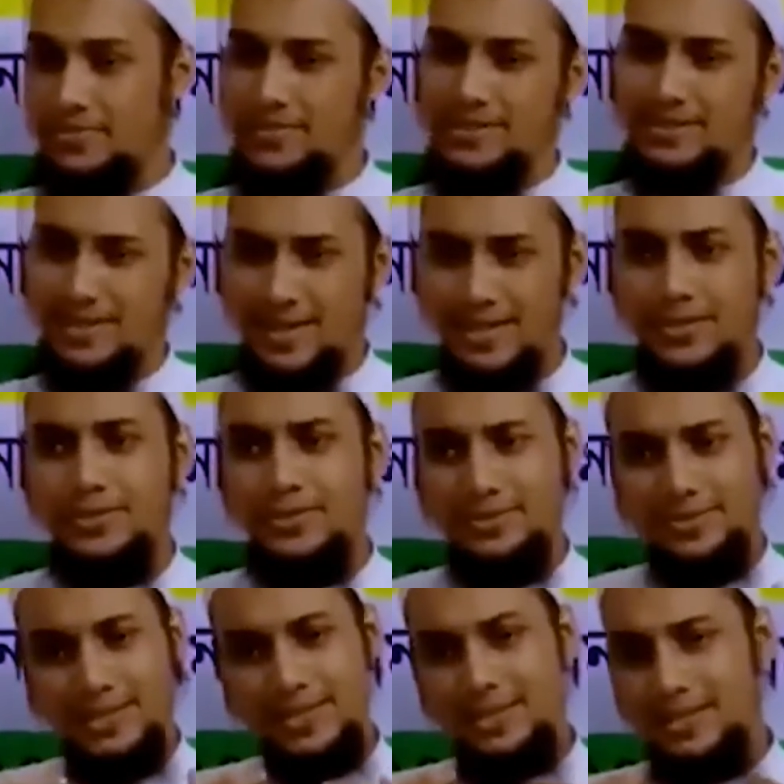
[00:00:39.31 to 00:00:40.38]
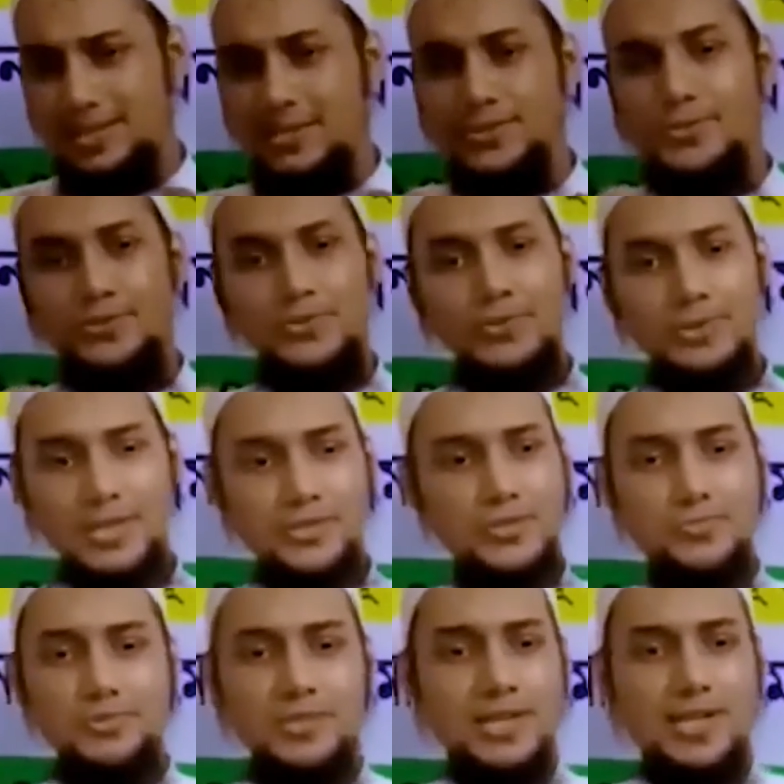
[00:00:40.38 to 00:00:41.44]
ইভেন দাঁড়িয়েও দাঁড়িয়ে রাখাও সুন্নত
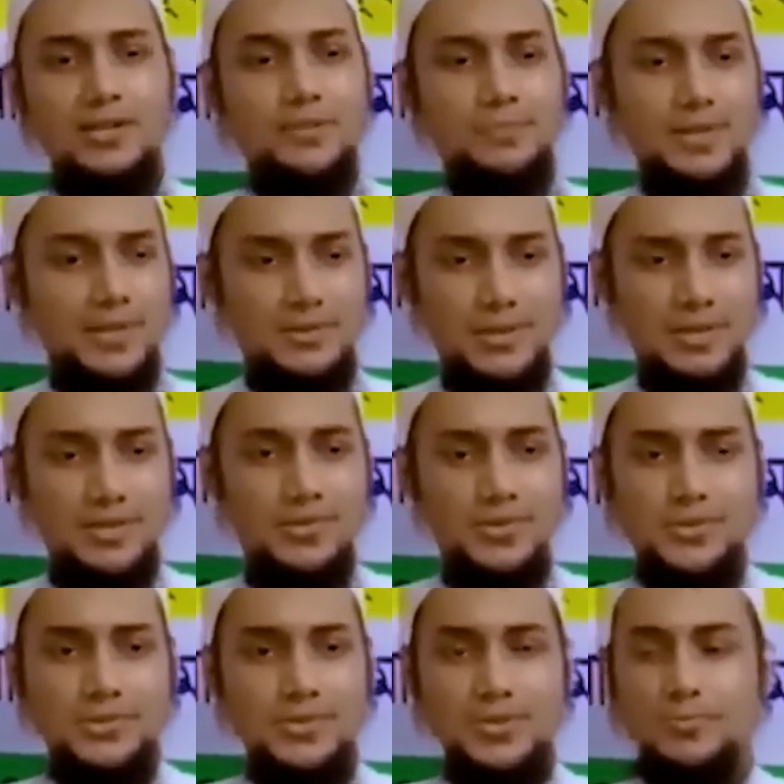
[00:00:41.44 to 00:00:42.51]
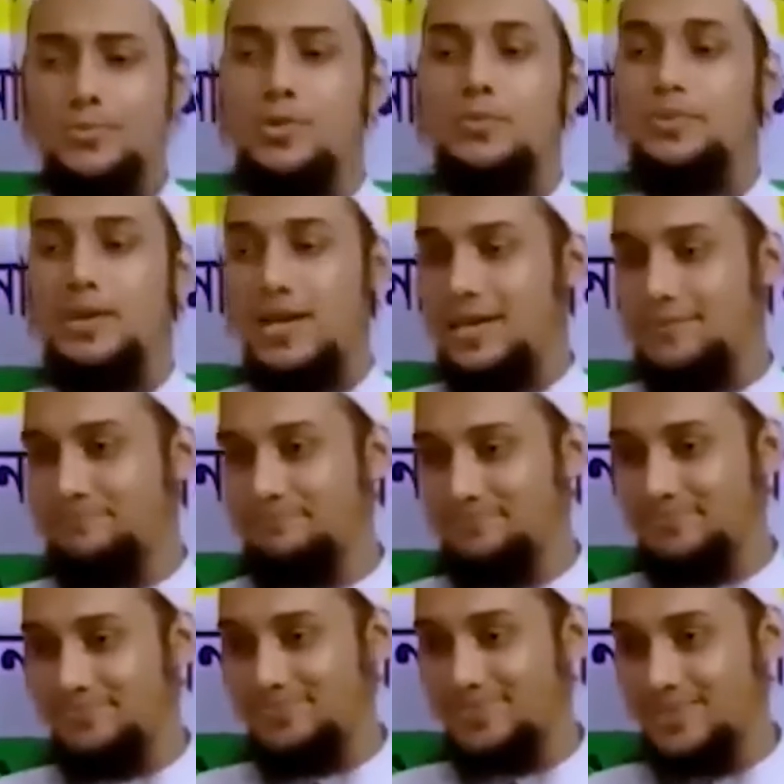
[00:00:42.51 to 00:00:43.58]
এইসব জায়গায় আপনাকে অনেকে হস্তক্ষেপ করবে না
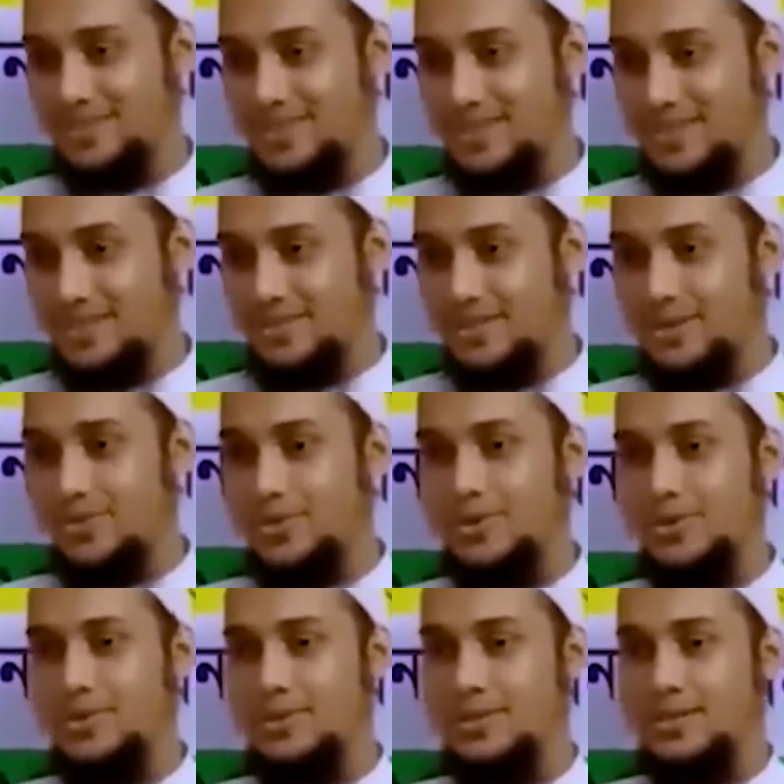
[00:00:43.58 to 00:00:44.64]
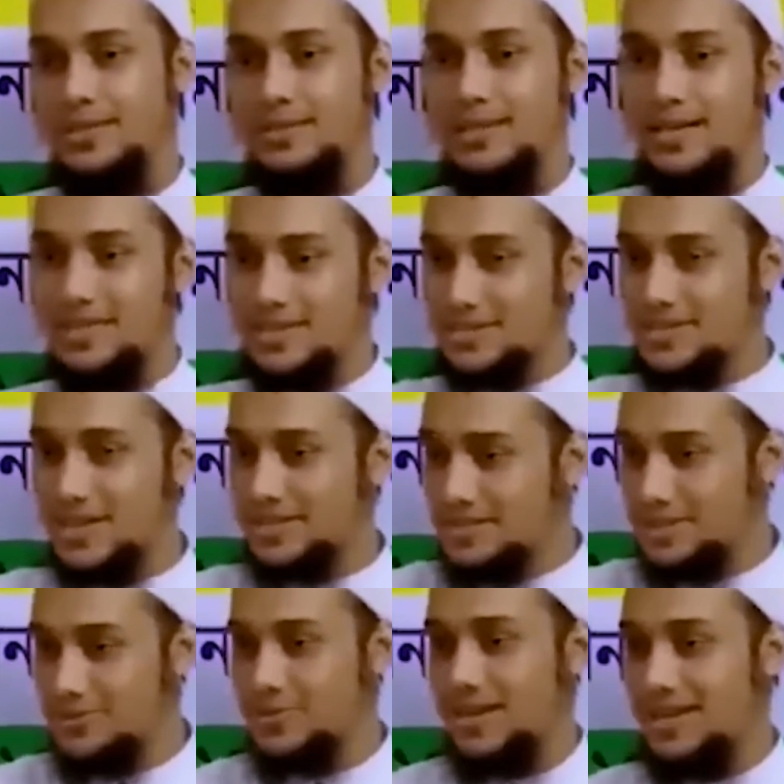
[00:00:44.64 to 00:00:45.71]
কারণ এগুলো তাদের
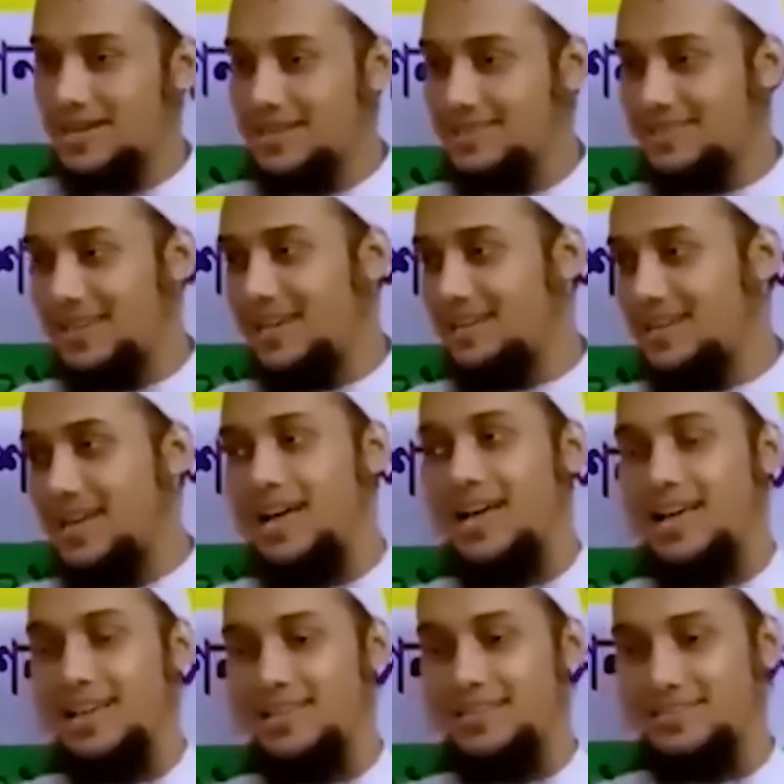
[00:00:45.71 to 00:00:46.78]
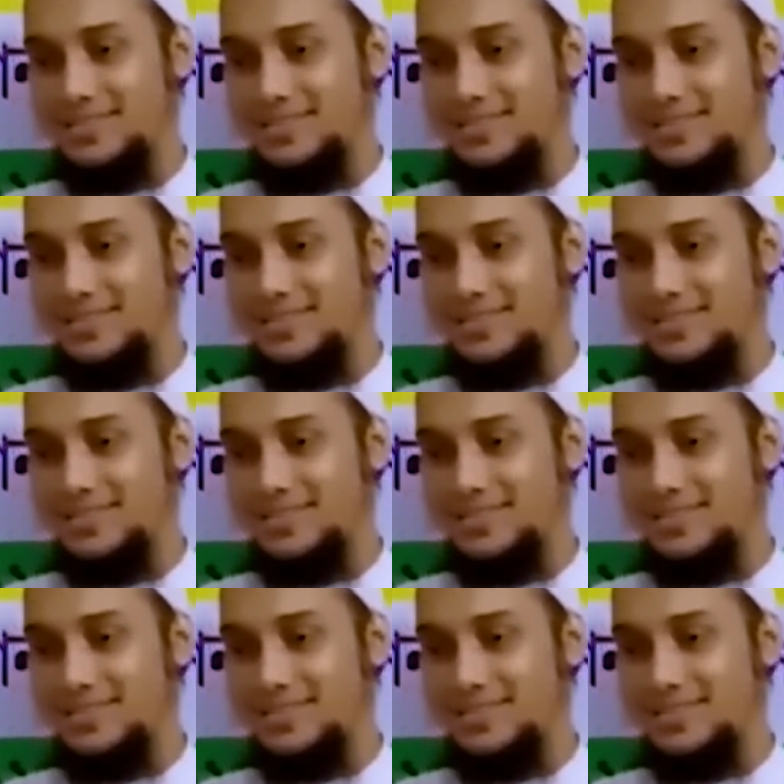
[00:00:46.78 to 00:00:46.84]
স্বার্থে কোনো আঘাত দেয় না